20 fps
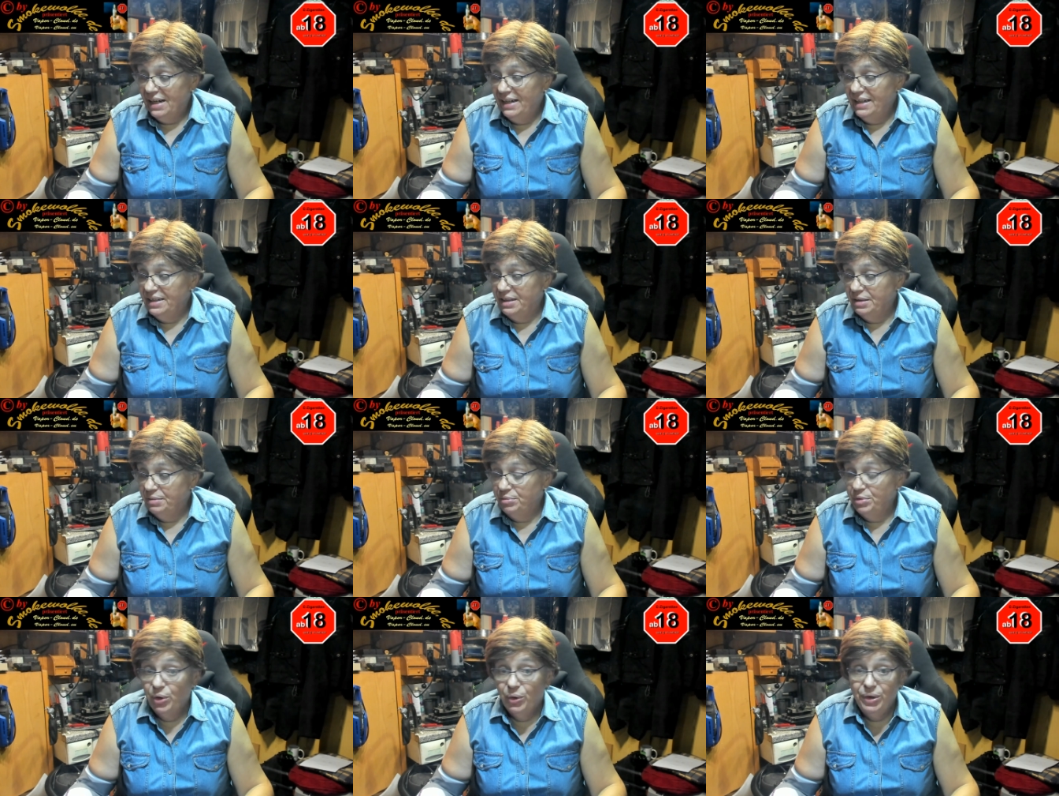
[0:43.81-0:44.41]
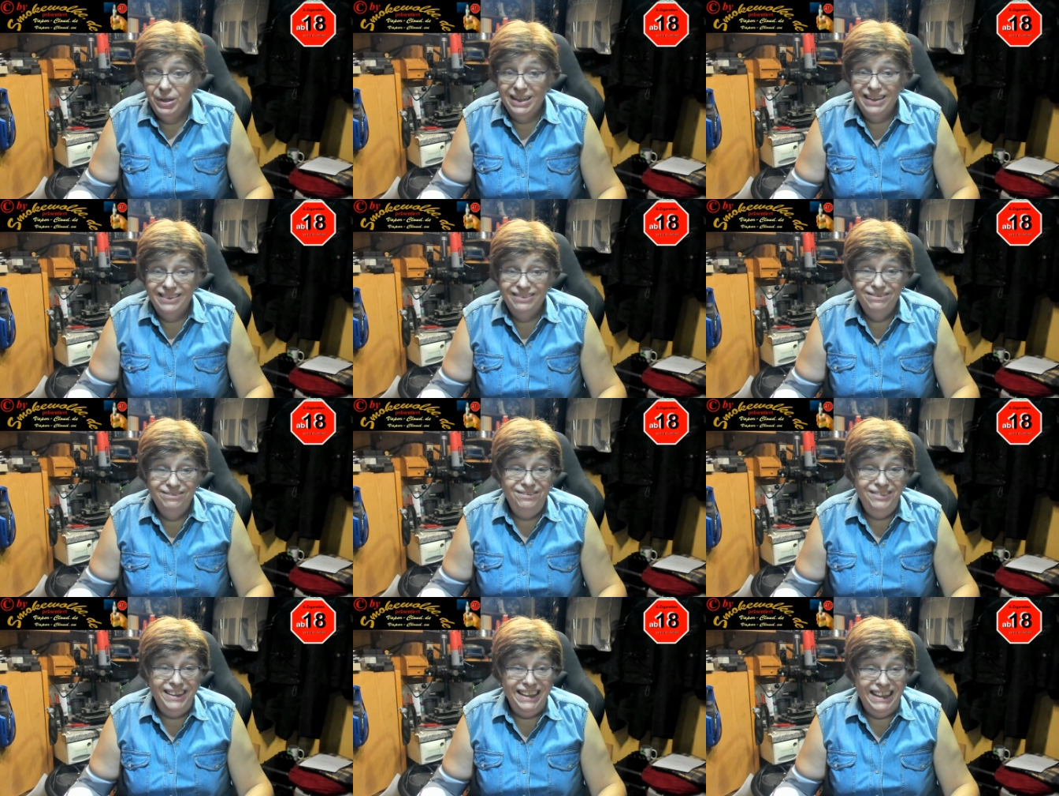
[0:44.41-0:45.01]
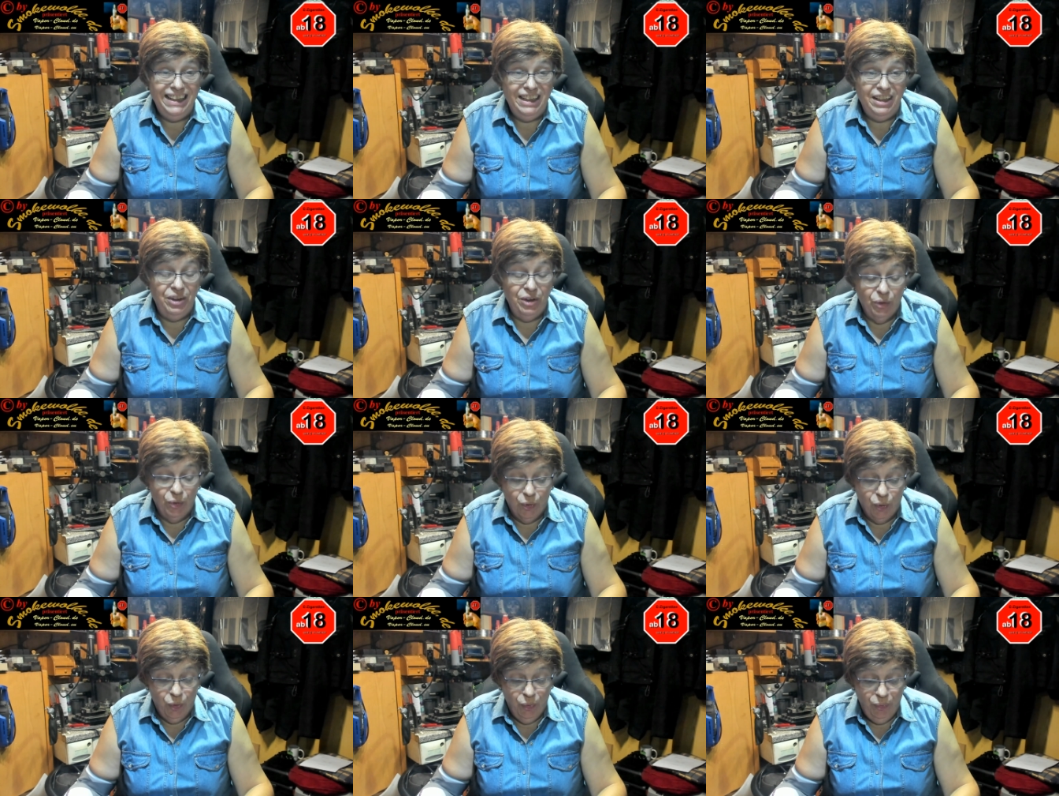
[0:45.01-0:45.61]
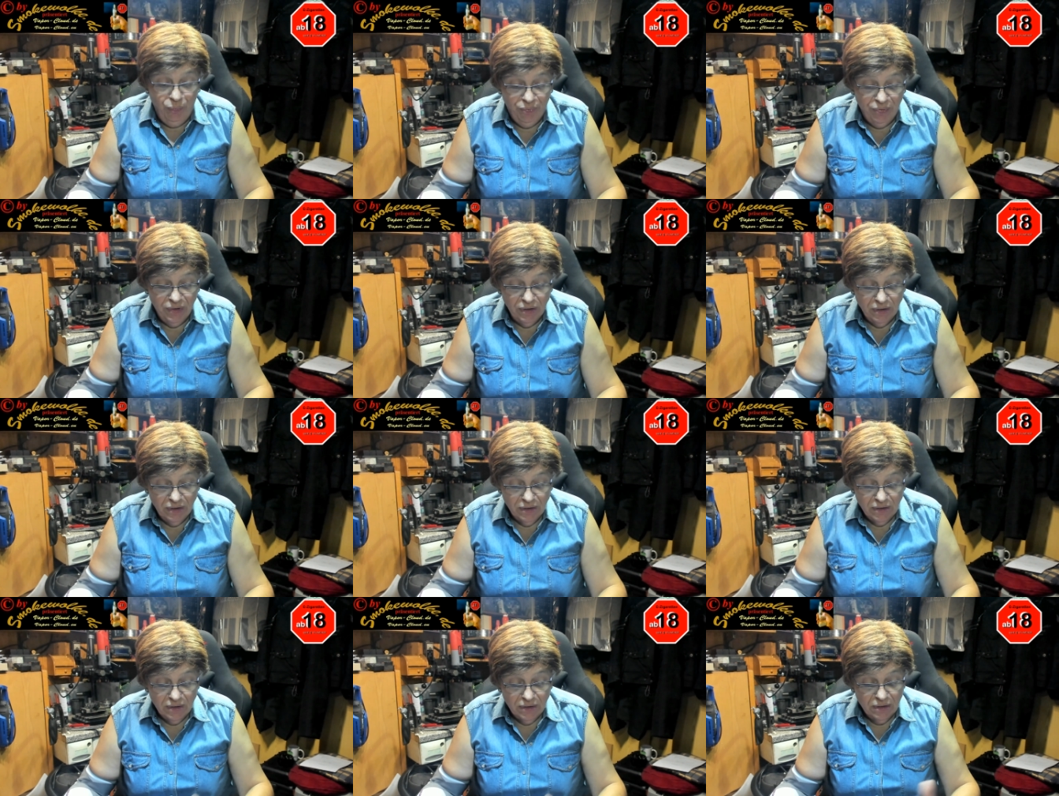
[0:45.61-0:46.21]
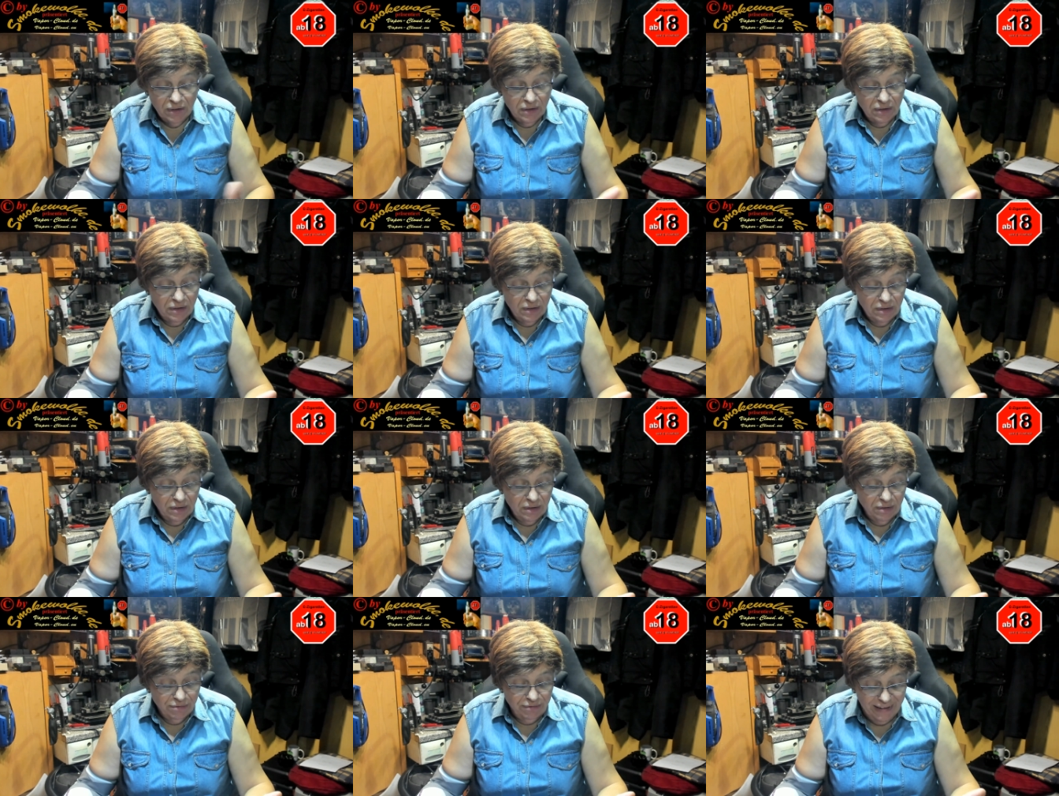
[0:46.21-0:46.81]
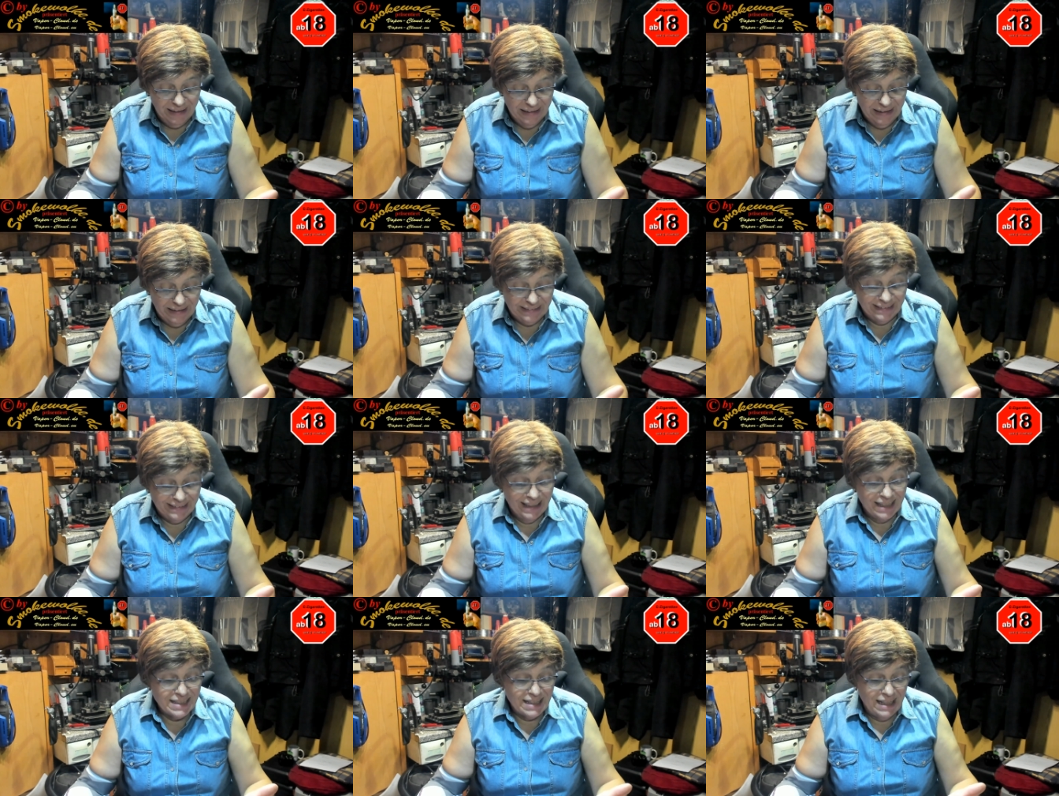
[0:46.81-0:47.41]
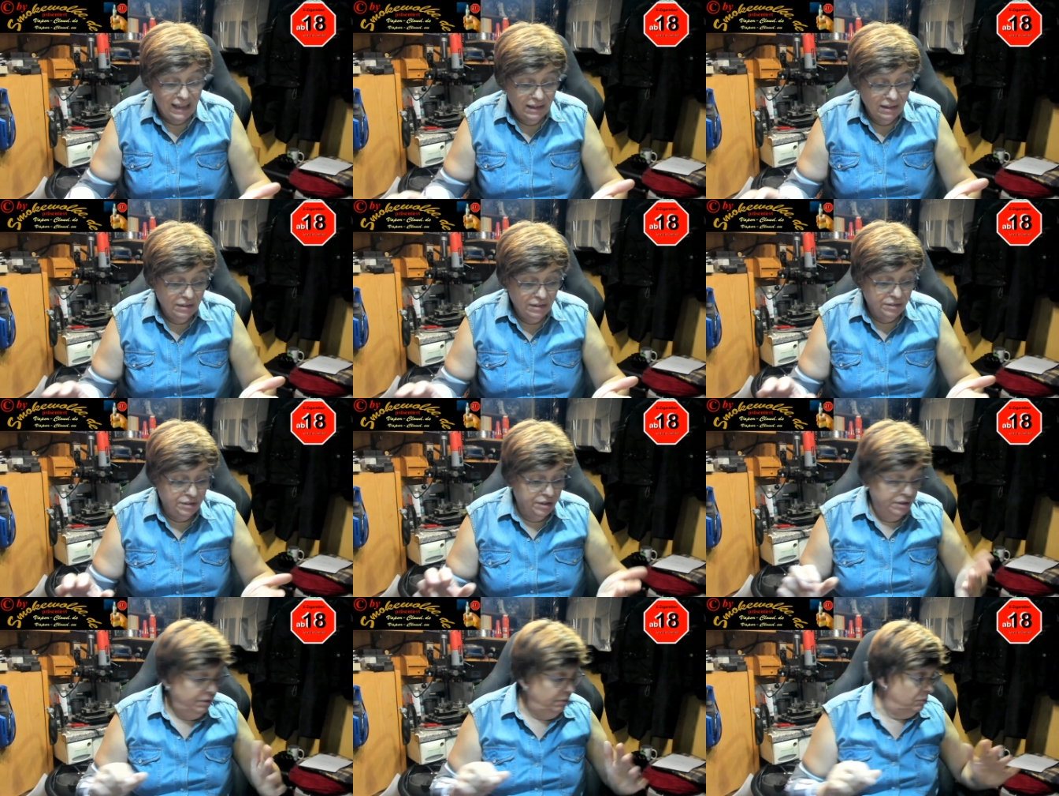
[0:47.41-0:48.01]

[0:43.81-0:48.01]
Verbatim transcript: einem neuen Video, weil ich das alte,